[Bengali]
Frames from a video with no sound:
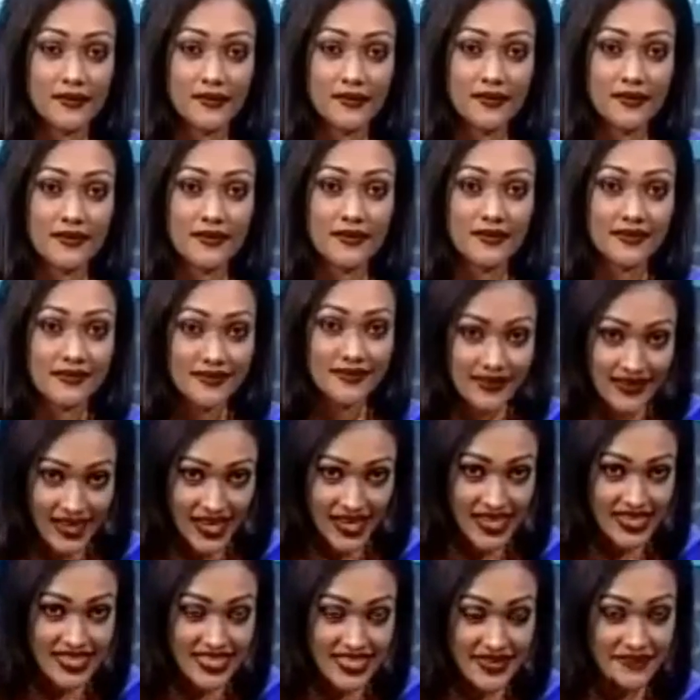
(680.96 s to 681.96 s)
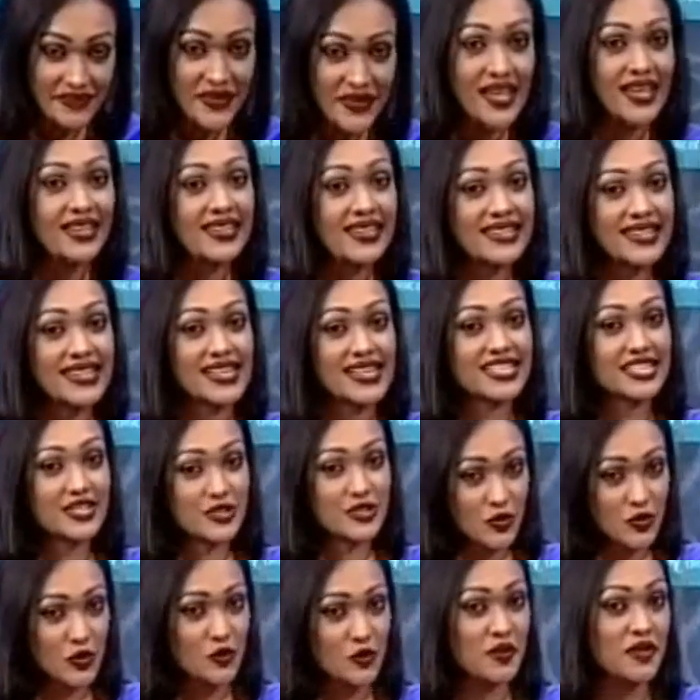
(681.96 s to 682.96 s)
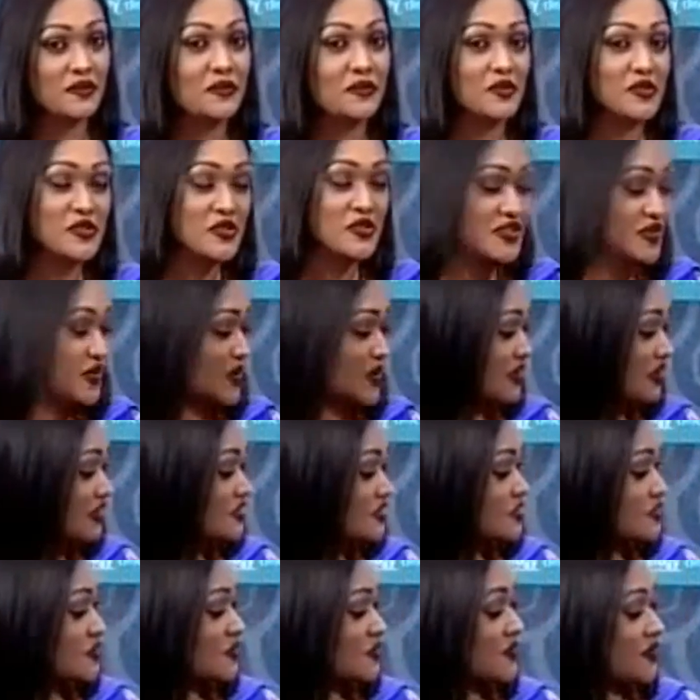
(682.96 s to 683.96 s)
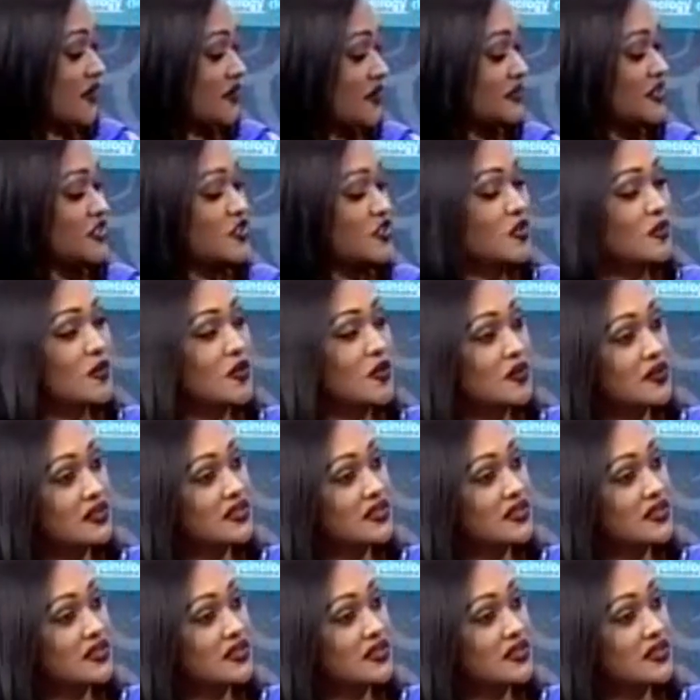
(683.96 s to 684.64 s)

ভালো লাগবে আচ্ছা ঠিক আছে ধন্যবাদ প্রশ্নটি করার জন্য